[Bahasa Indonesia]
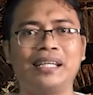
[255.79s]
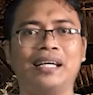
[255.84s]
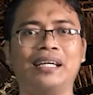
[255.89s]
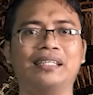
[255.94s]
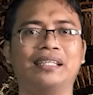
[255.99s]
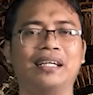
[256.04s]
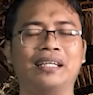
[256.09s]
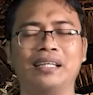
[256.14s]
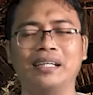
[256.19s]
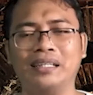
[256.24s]

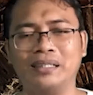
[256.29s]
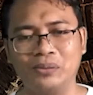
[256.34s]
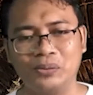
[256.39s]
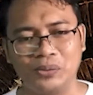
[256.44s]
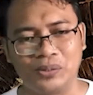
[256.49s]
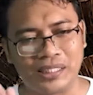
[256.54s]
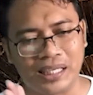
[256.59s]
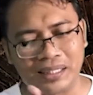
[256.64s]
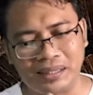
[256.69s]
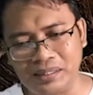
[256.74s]
saya, yang
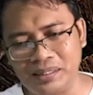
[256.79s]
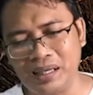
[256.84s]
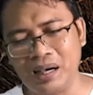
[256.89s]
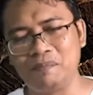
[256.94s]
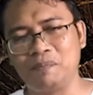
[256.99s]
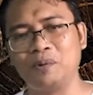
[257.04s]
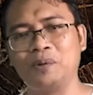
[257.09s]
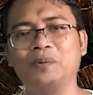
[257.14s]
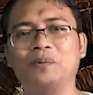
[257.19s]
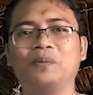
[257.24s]
usia
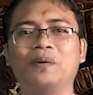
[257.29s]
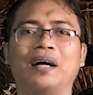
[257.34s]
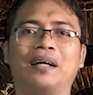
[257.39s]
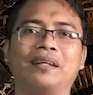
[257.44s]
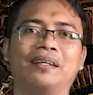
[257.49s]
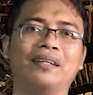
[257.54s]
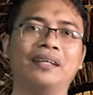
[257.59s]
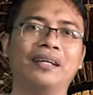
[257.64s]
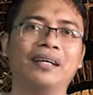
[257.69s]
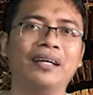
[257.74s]

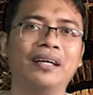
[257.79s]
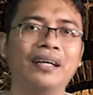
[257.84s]
30-an,